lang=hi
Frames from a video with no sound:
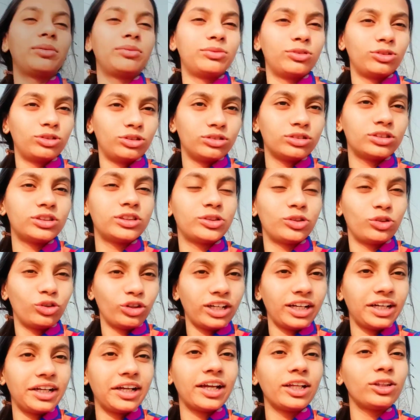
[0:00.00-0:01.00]
अब वो सो
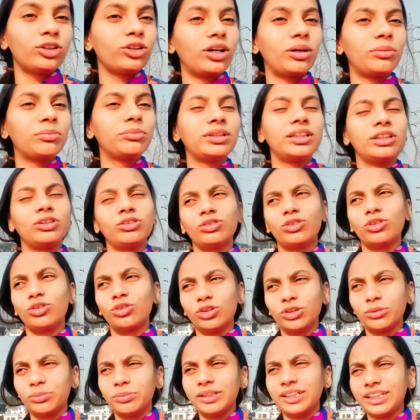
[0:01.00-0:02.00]
रहे हैं तो हम नहीं उनको
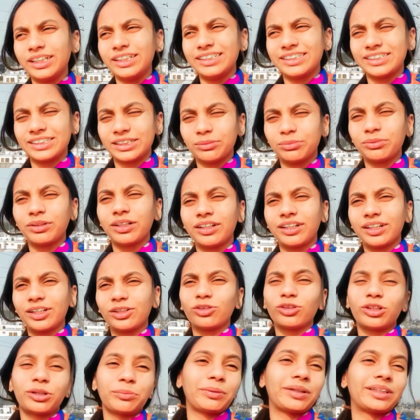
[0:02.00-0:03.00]
खुद भी नहीं डिस्टर्ब कर रहे
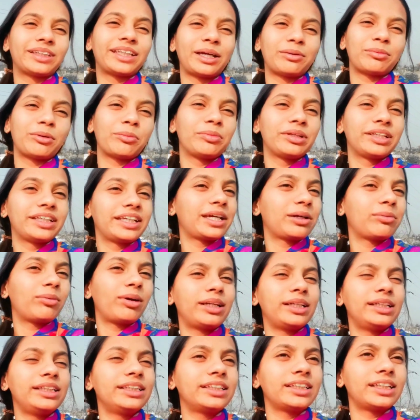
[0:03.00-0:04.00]
क्योंकि पता है मम्मी की एक
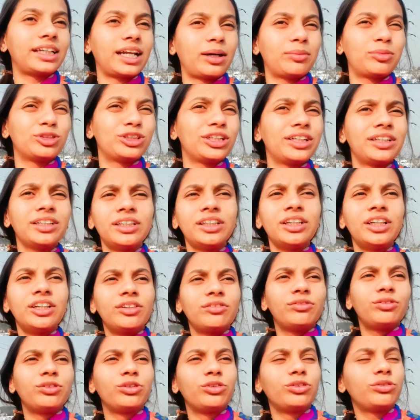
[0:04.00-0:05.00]
बार नींद ख़राब हो जाए
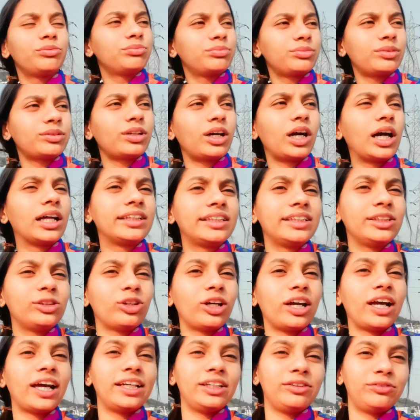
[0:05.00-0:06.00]
फिर आती
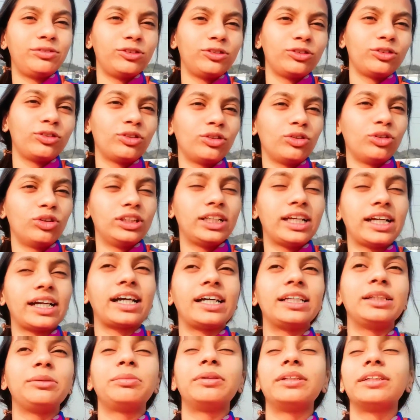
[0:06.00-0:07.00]
तो है नहीं फिर उनको गोलियाँ
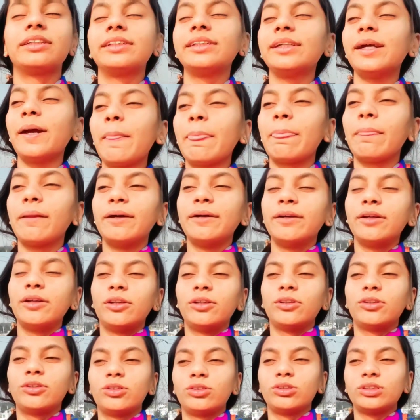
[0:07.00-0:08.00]
खानी पड़ती है
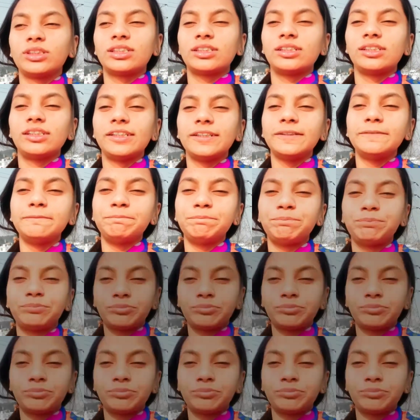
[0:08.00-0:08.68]
तो इसलिए